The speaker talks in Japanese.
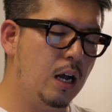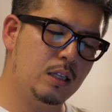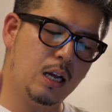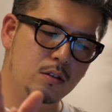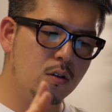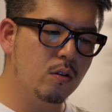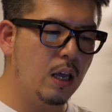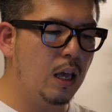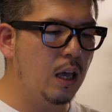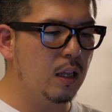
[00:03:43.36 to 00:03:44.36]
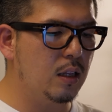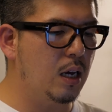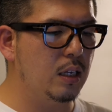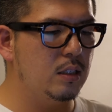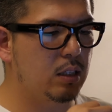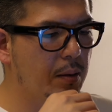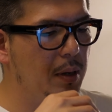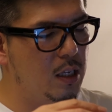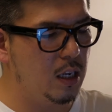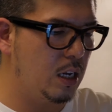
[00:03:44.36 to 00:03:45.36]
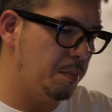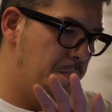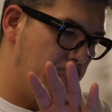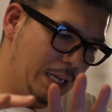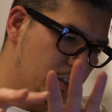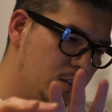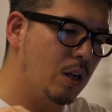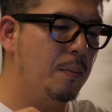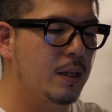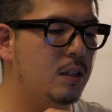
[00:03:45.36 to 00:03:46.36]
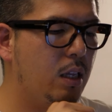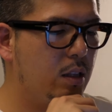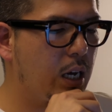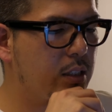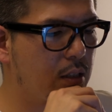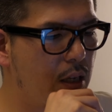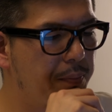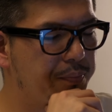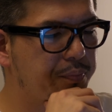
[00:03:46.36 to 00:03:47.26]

当たるよねーって感じで、まあ綺麗にパツッとはまったって感じですね。